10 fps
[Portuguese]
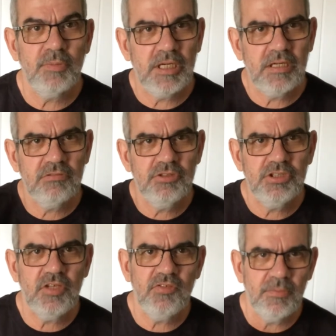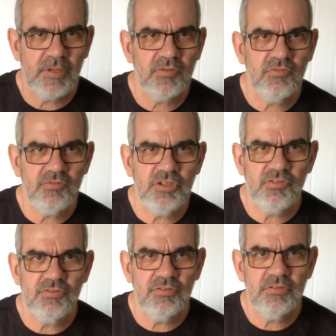o Marcos e esse é mais um
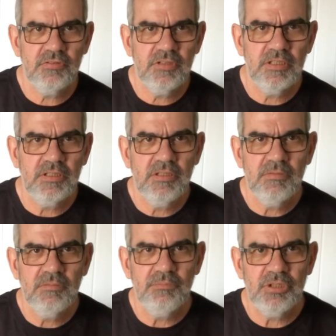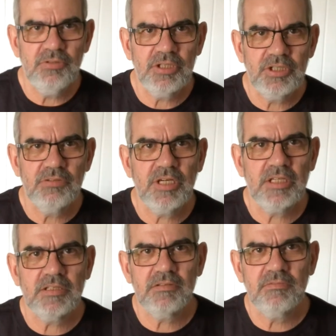vídeo meu aqui no
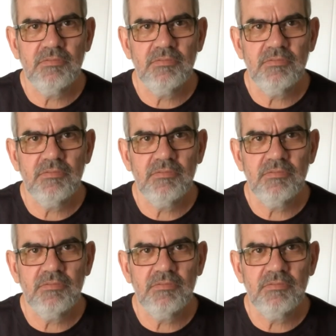canal.